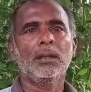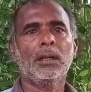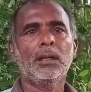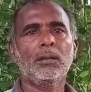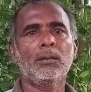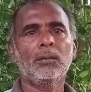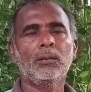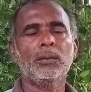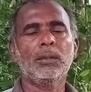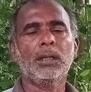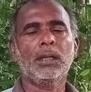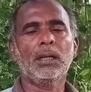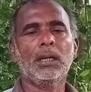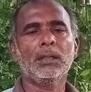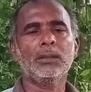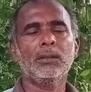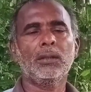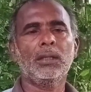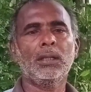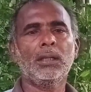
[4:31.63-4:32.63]
হ্যাঁ ওটা
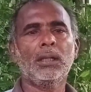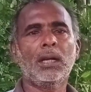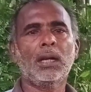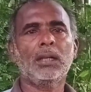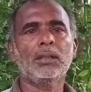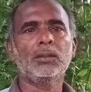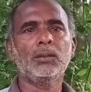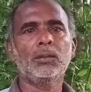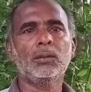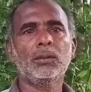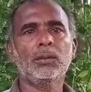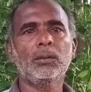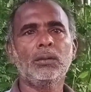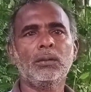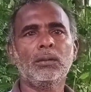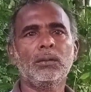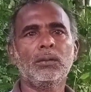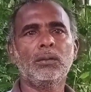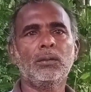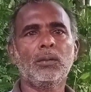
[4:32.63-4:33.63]
এক দলে আটজন
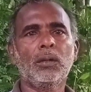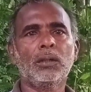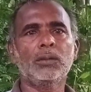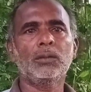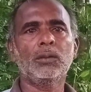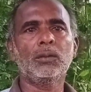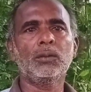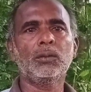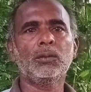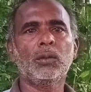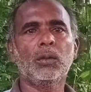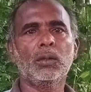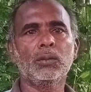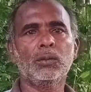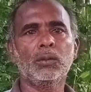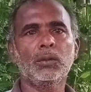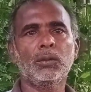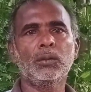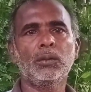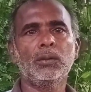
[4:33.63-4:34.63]
দশজন
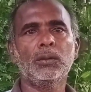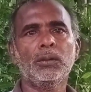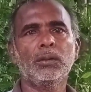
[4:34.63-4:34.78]
ছজন